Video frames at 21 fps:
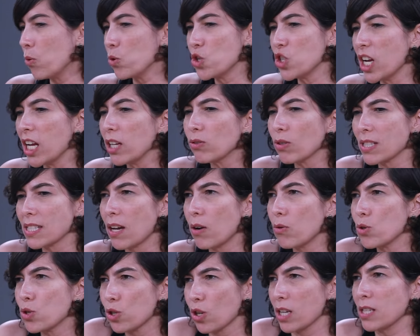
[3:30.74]
o direito à
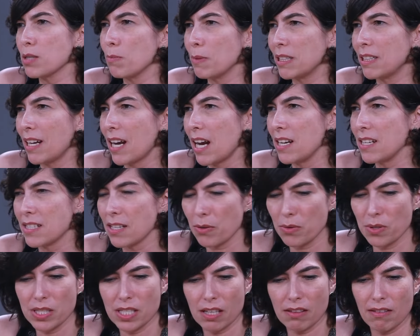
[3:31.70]
saúde só se
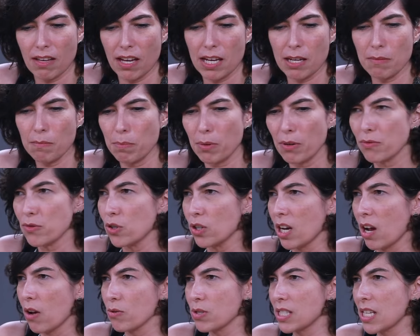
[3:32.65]
materializa quando você tem
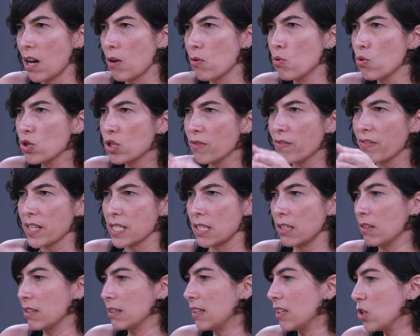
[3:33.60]
profissional de saúde
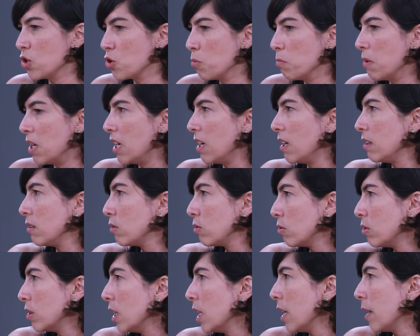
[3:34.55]
fazendo
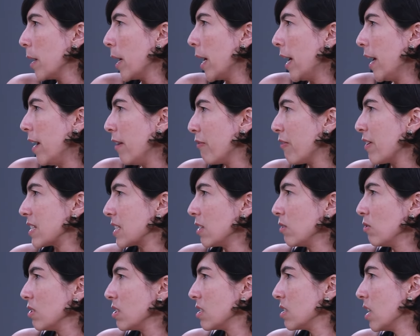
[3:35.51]
atendimento, é,
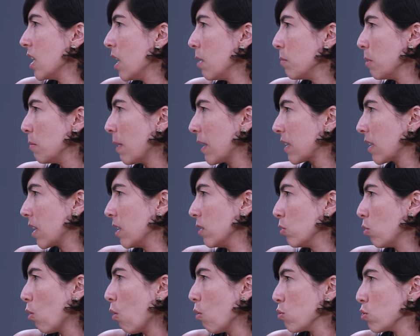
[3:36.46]
fazendo exame,
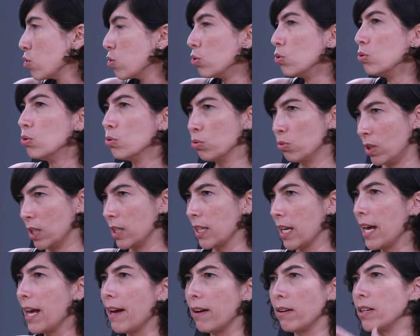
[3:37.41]
marcando
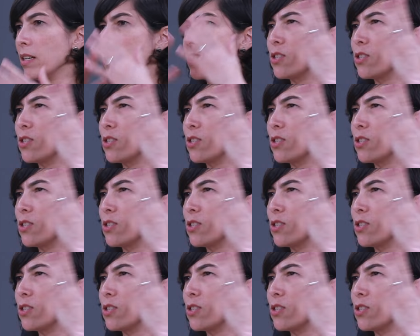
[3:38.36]
consulta, né?